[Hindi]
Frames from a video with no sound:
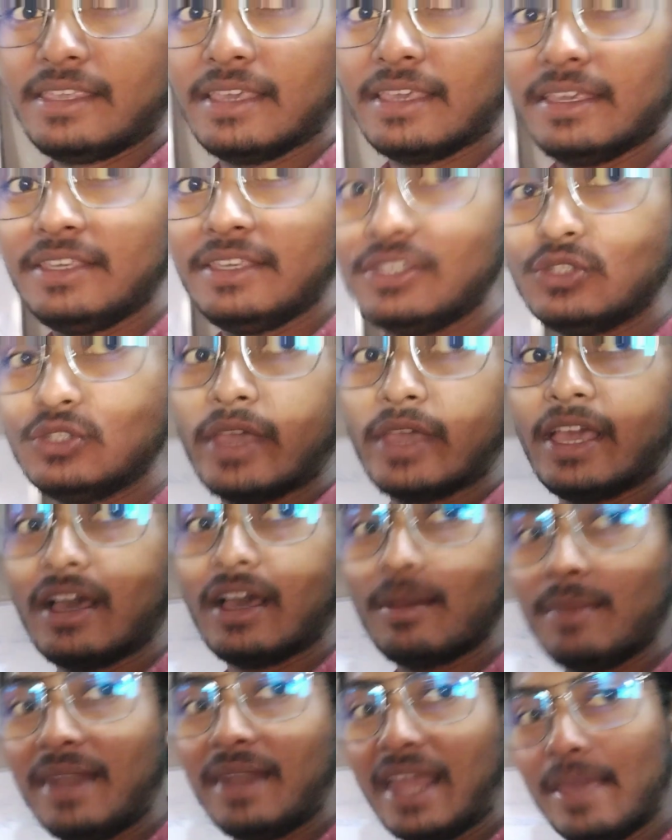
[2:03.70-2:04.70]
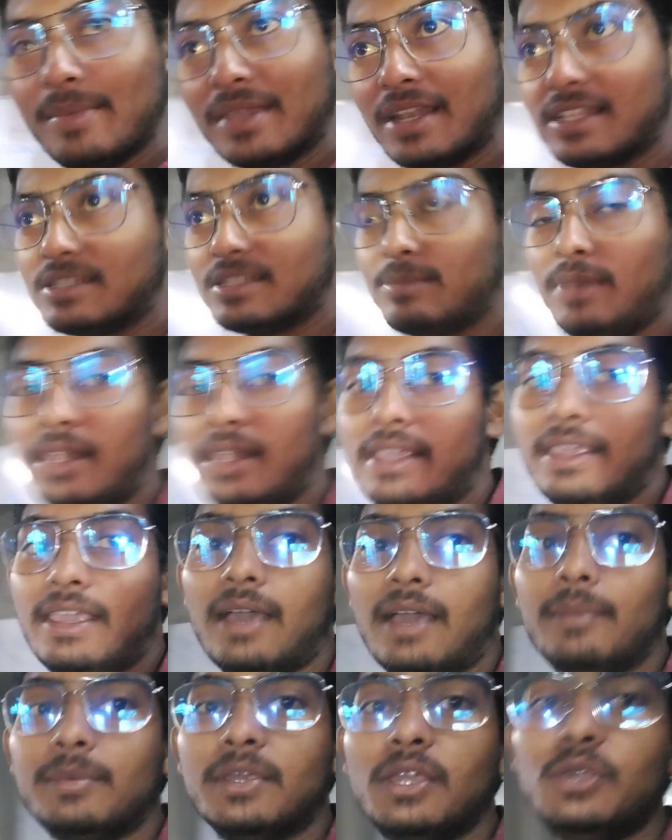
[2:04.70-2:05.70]
यही जो है अब लाइव क्लास मिलेंगे
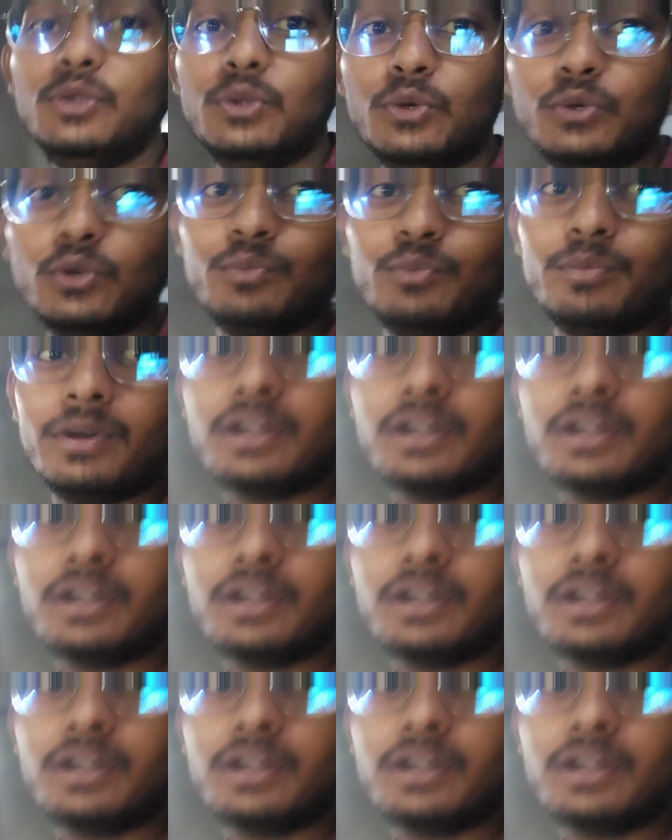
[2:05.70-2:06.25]
आपके यूट्यूब